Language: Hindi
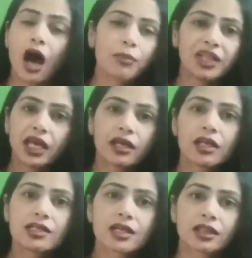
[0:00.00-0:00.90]
आप देख
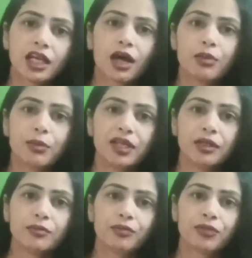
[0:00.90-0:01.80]
ही नहीं सकते कभी भी
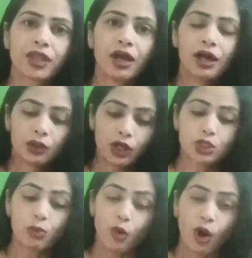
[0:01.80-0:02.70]
तो ये
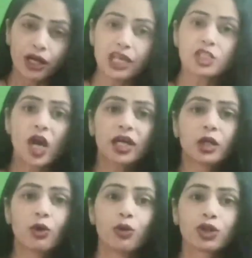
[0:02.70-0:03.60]
जो बॉन्डेज
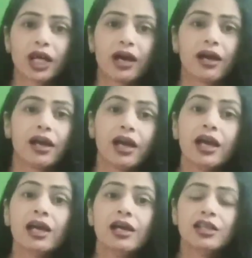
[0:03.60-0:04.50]
एक्ट होता है
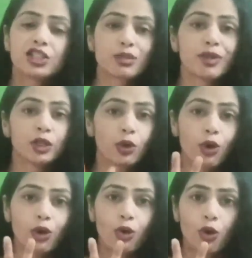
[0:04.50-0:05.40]
जिसमें दो
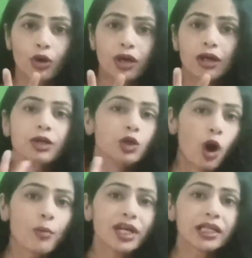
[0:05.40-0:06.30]
लोग
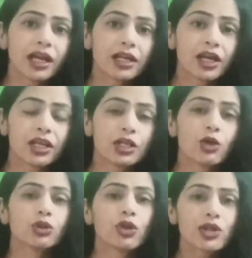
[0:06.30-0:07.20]
डोमिनेंट कैटेगरी के
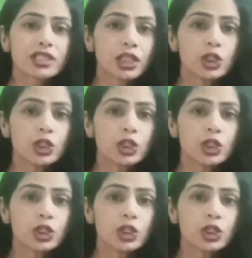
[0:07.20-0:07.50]
होते हैं और इसे